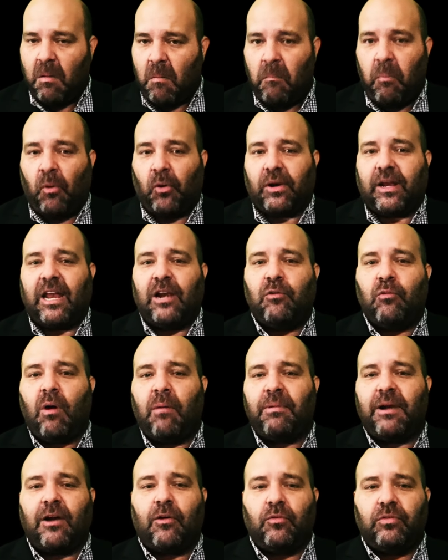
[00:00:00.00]
porque no
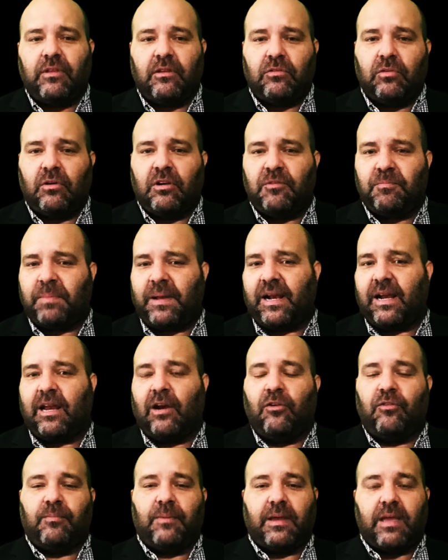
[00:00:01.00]
habrá condiciones para que
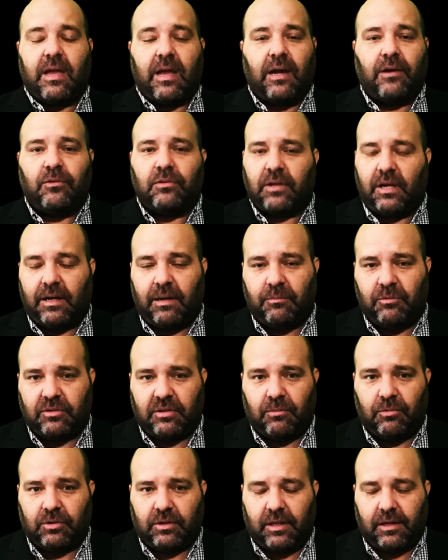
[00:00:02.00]
los mexicanos salgamos
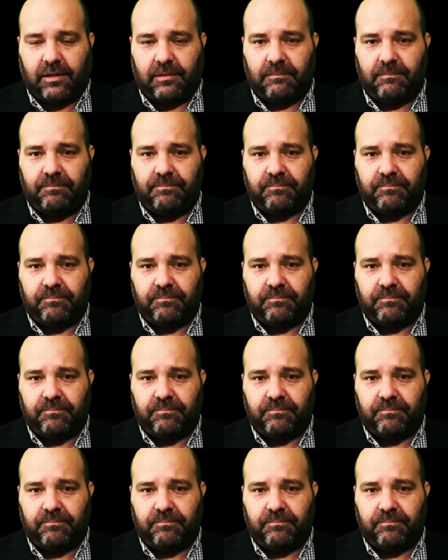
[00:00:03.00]
a votar.